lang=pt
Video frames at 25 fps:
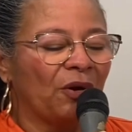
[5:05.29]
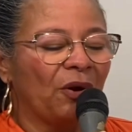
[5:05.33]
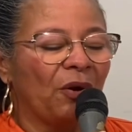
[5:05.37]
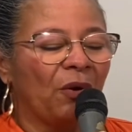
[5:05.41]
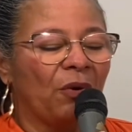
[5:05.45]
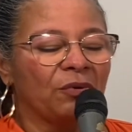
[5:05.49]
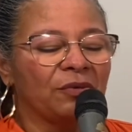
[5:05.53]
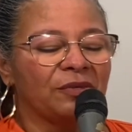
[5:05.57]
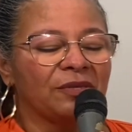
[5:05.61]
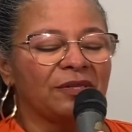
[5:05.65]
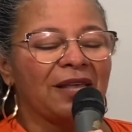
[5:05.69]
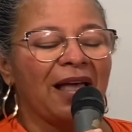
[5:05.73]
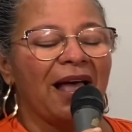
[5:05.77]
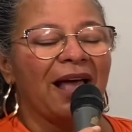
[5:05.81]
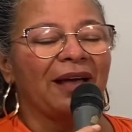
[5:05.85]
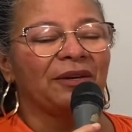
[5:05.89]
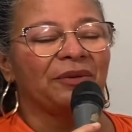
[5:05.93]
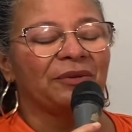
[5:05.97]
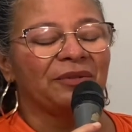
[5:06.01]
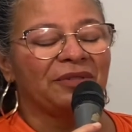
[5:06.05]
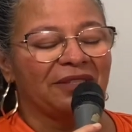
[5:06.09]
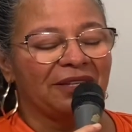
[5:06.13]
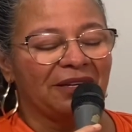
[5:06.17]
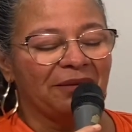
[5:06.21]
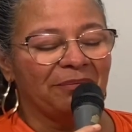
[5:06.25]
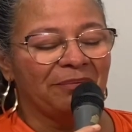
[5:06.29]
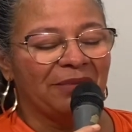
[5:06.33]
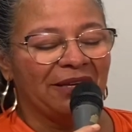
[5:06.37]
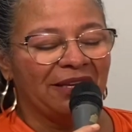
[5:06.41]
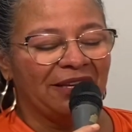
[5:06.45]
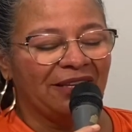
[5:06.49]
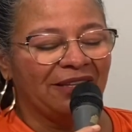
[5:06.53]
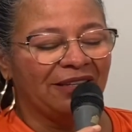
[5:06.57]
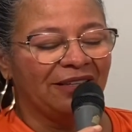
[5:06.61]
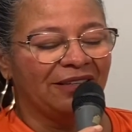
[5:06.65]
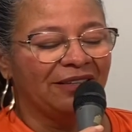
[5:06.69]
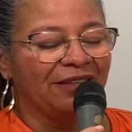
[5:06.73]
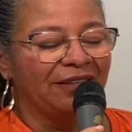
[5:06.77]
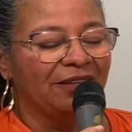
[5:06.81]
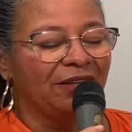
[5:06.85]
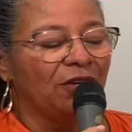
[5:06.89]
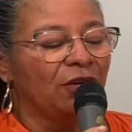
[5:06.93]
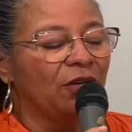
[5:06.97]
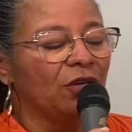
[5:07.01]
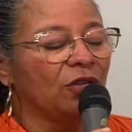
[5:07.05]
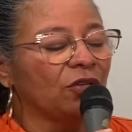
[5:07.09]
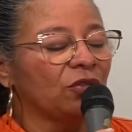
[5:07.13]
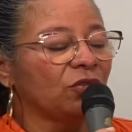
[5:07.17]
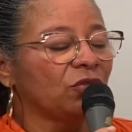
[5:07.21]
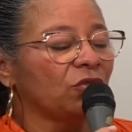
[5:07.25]
Consagro também
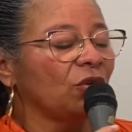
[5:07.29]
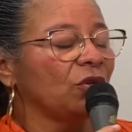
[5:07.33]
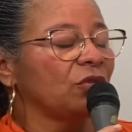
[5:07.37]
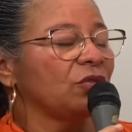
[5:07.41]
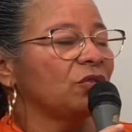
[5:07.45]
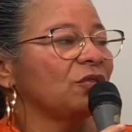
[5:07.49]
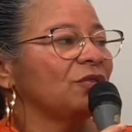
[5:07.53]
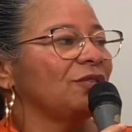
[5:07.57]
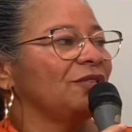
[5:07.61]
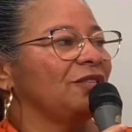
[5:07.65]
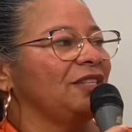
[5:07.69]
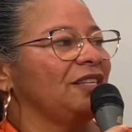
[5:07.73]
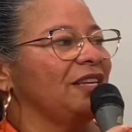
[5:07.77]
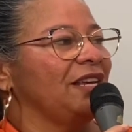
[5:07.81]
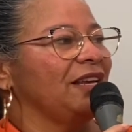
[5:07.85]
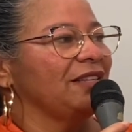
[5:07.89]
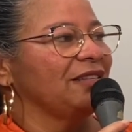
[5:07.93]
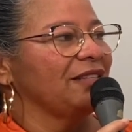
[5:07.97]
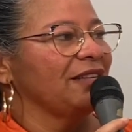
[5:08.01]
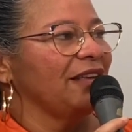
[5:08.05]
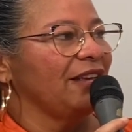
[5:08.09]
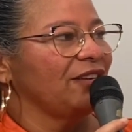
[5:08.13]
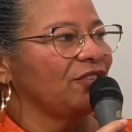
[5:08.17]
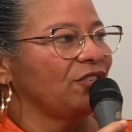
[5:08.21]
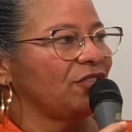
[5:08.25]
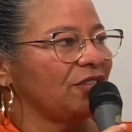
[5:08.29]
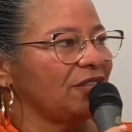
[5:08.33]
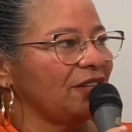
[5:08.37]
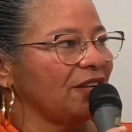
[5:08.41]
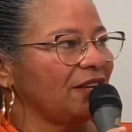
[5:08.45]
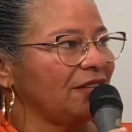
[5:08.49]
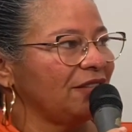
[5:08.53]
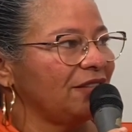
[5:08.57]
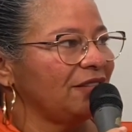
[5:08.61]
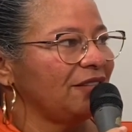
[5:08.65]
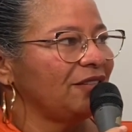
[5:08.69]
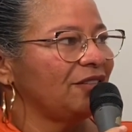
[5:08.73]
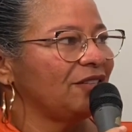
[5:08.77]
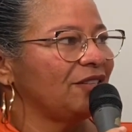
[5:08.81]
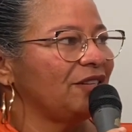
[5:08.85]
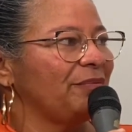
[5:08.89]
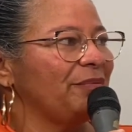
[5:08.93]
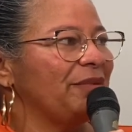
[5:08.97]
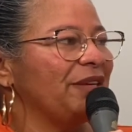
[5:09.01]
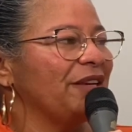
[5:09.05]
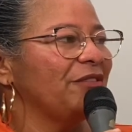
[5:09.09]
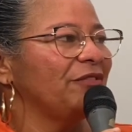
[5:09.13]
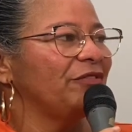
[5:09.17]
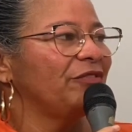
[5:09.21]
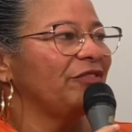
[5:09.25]
todos os dias restantes de
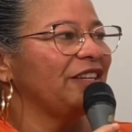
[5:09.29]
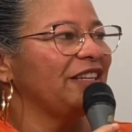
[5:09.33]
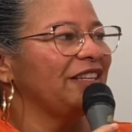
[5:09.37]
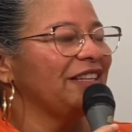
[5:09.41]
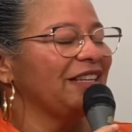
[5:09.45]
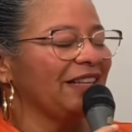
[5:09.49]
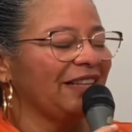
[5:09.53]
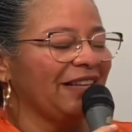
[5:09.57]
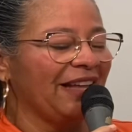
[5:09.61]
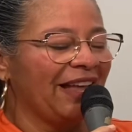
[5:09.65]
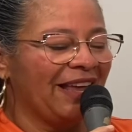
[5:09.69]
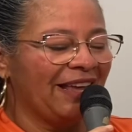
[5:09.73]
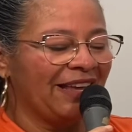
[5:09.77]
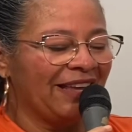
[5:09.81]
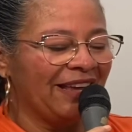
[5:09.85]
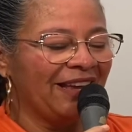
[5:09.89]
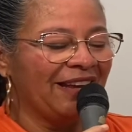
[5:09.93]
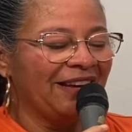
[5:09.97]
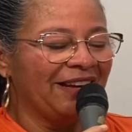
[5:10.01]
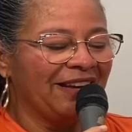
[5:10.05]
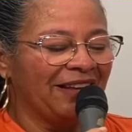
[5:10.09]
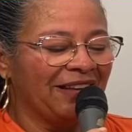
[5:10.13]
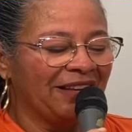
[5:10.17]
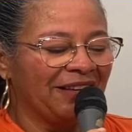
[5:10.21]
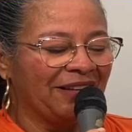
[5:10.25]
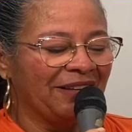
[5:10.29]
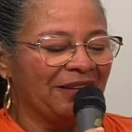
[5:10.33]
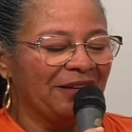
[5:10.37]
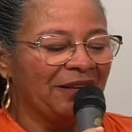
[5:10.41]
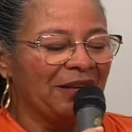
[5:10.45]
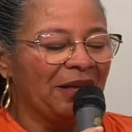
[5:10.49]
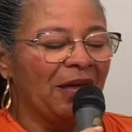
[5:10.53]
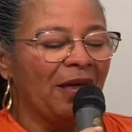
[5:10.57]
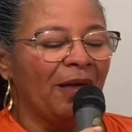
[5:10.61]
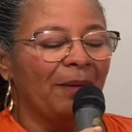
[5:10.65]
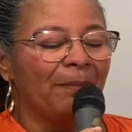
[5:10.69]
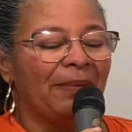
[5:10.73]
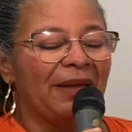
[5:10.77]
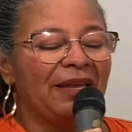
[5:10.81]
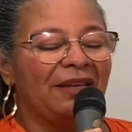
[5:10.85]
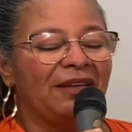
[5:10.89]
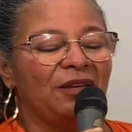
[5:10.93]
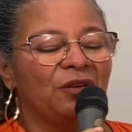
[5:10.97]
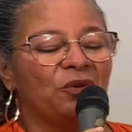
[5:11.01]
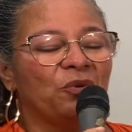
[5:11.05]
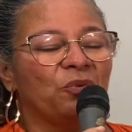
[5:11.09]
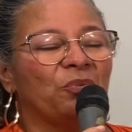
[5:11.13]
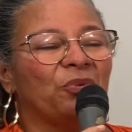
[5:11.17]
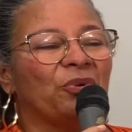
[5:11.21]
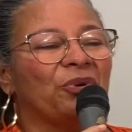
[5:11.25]
minha vida terrena,
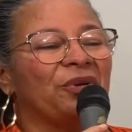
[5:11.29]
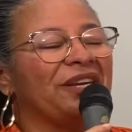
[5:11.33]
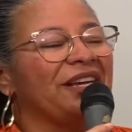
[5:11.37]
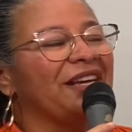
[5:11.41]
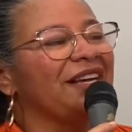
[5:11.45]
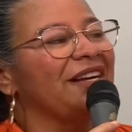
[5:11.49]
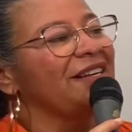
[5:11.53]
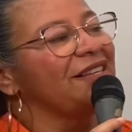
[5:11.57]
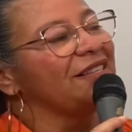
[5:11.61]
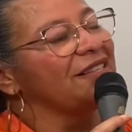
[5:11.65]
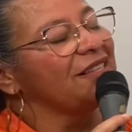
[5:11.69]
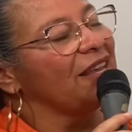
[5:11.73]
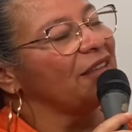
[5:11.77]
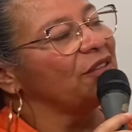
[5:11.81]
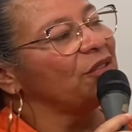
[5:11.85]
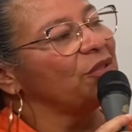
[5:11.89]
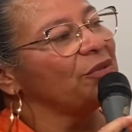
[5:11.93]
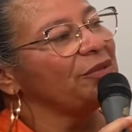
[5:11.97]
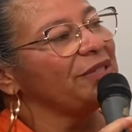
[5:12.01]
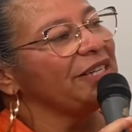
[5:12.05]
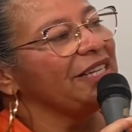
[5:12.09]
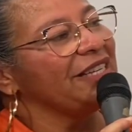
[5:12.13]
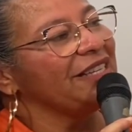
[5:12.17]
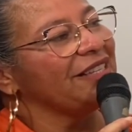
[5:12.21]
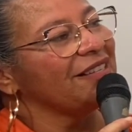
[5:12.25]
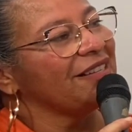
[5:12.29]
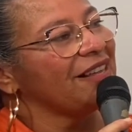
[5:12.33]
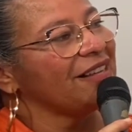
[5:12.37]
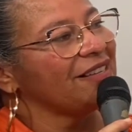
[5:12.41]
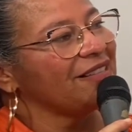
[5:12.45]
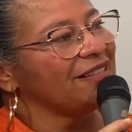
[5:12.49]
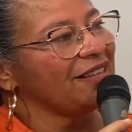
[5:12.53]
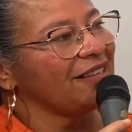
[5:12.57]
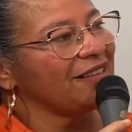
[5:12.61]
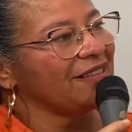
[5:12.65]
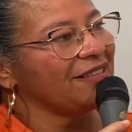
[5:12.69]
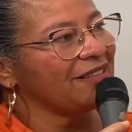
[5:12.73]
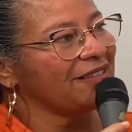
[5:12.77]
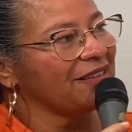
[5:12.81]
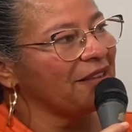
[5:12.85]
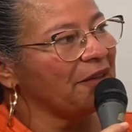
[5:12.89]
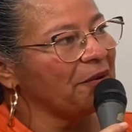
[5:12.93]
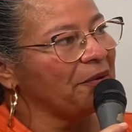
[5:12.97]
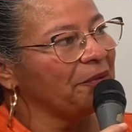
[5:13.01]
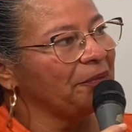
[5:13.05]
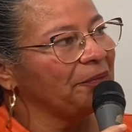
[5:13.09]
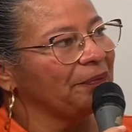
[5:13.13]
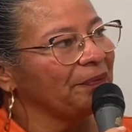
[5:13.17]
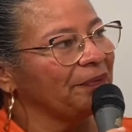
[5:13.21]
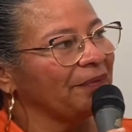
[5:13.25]
pedindo por eles a tua
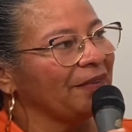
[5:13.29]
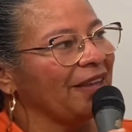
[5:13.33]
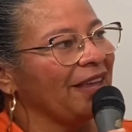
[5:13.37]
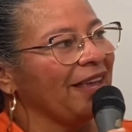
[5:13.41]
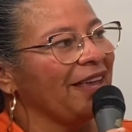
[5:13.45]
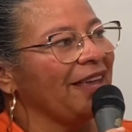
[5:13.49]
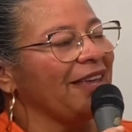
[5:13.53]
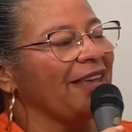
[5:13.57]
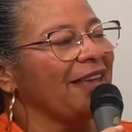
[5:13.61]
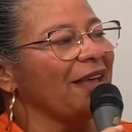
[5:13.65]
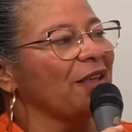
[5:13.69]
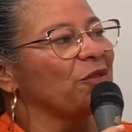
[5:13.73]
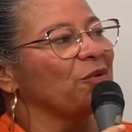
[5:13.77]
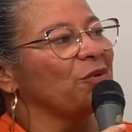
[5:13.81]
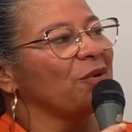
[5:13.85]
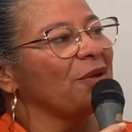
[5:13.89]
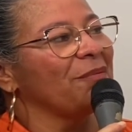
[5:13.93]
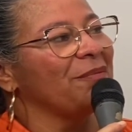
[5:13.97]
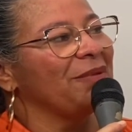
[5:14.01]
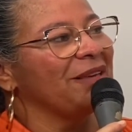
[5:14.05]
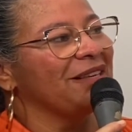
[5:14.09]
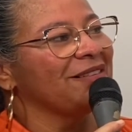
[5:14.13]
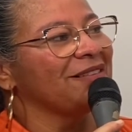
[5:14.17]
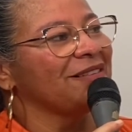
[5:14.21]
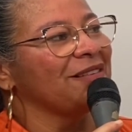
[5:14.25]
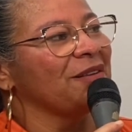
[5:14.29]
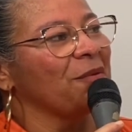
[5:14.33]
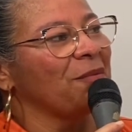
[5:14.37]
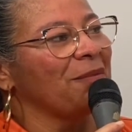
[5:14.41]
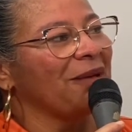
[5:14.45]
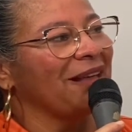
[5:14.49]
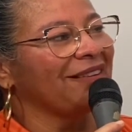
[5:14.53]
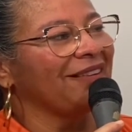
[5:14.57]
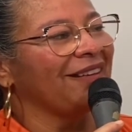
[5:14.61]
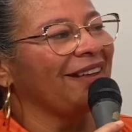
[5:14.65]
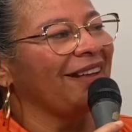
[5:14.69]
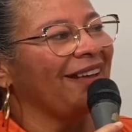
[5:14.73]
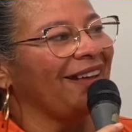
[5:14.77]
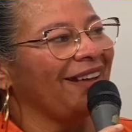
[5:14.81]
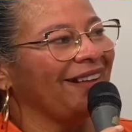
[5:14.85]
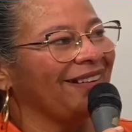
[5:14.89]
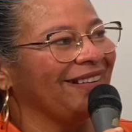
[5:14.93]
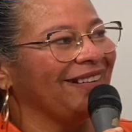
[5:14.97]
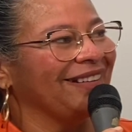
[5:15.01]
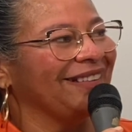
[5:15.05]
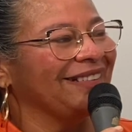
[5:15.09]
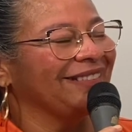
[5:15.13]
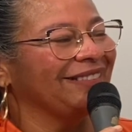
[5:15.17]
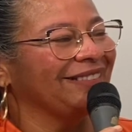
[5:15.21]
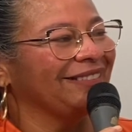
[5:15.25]
intercessão e a tua benção
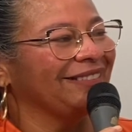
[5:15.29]
materna,